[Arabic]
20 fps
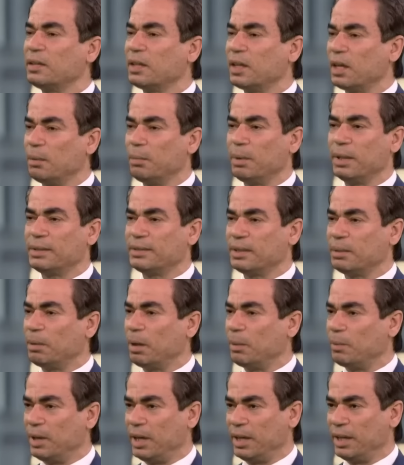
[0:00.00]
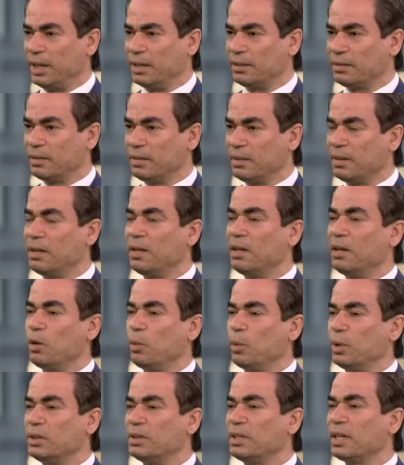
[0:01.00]
انتخابات سبع ولايات
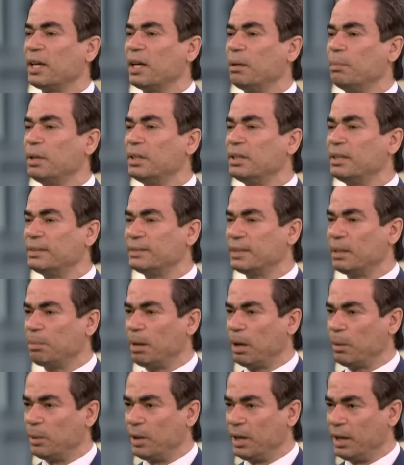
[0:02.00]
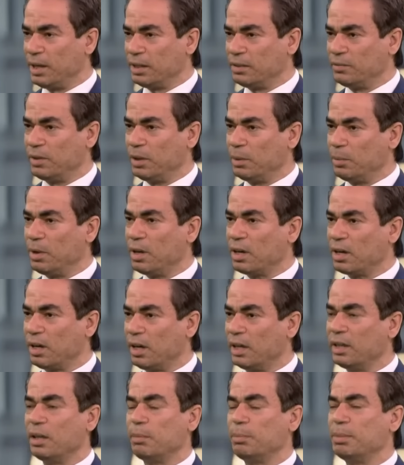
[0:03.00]
وانتخابات السبع ولايات في الواقع
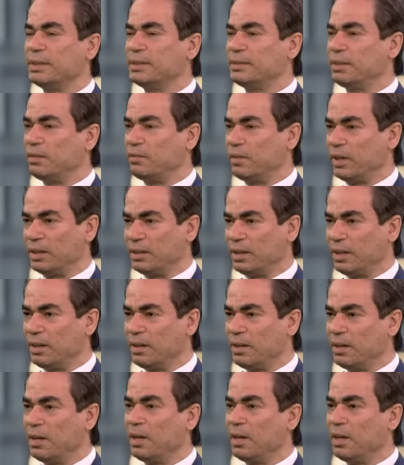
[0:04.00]
هي بنسلفانيا